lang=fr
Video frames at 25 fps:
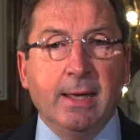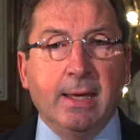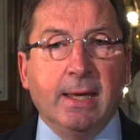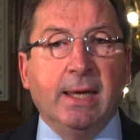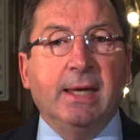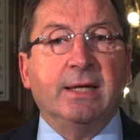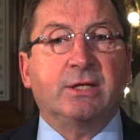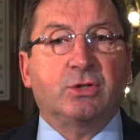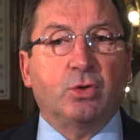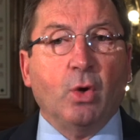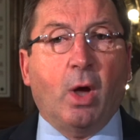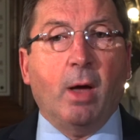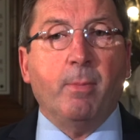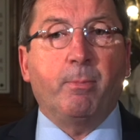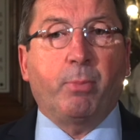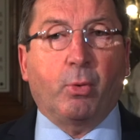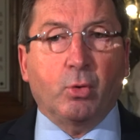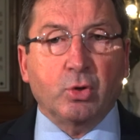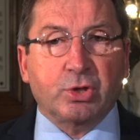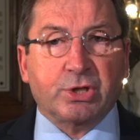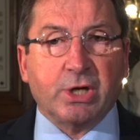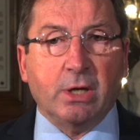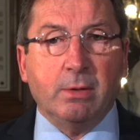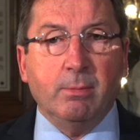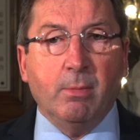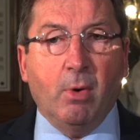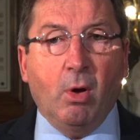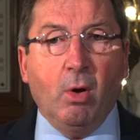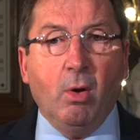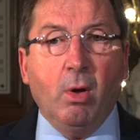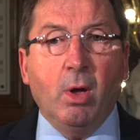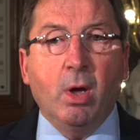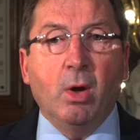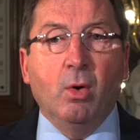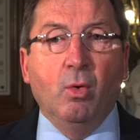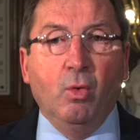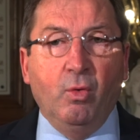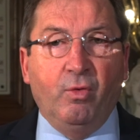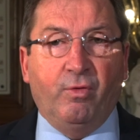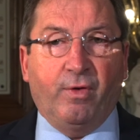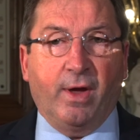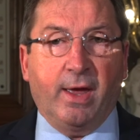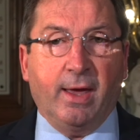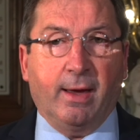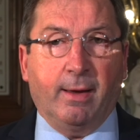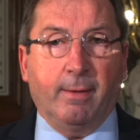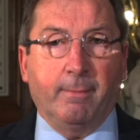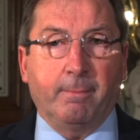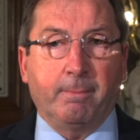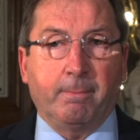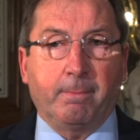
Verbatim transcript: et sera prochainement ouvert.